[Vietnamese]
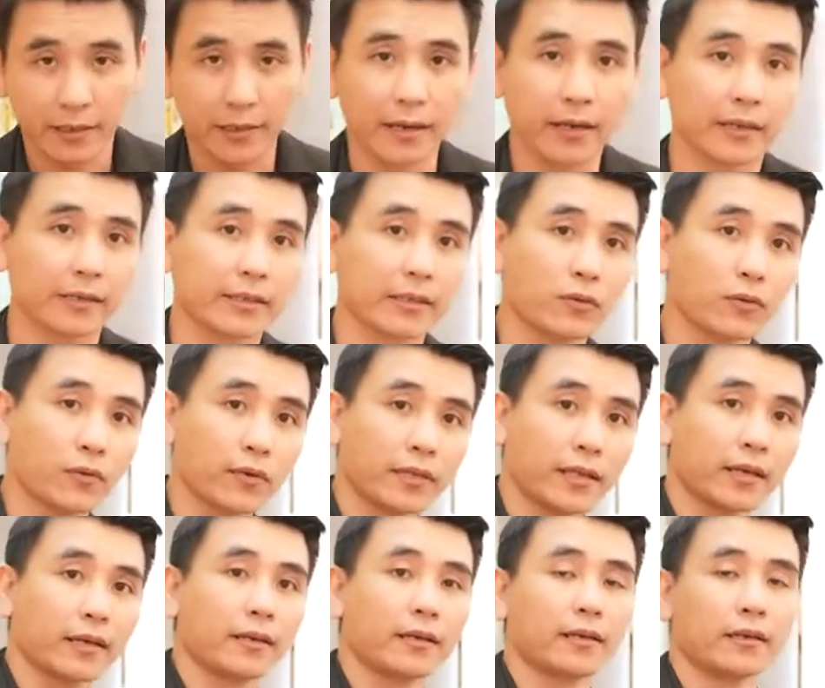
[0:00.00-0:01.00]
kỳ lân sẽ rút cái
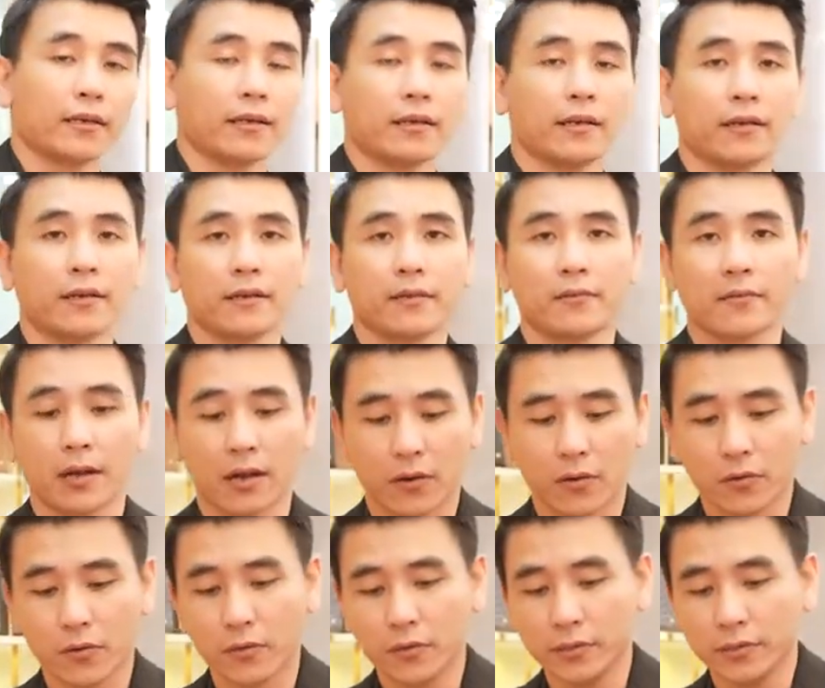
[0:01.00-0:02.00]
thắt lưng à, bằng
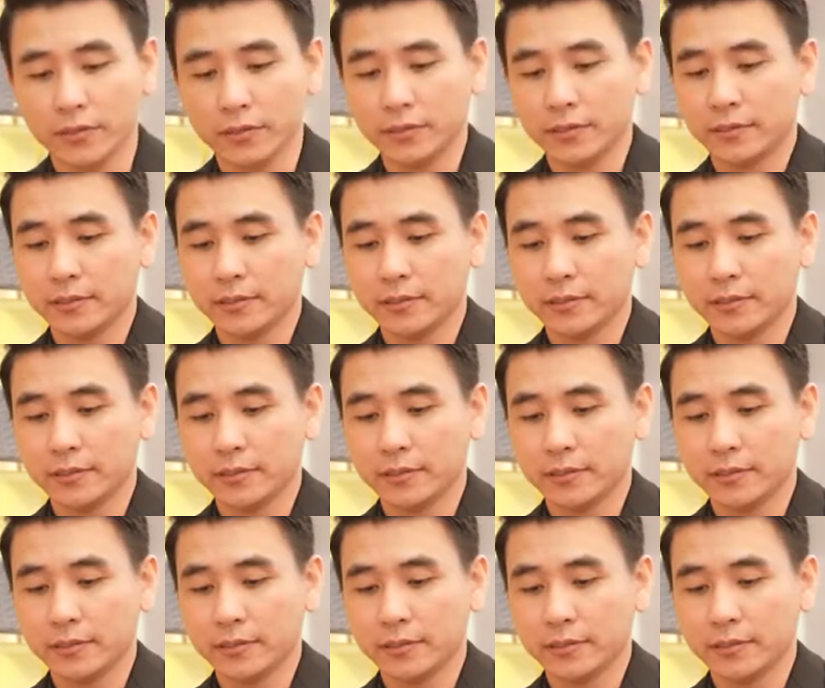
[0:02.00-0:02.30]
khối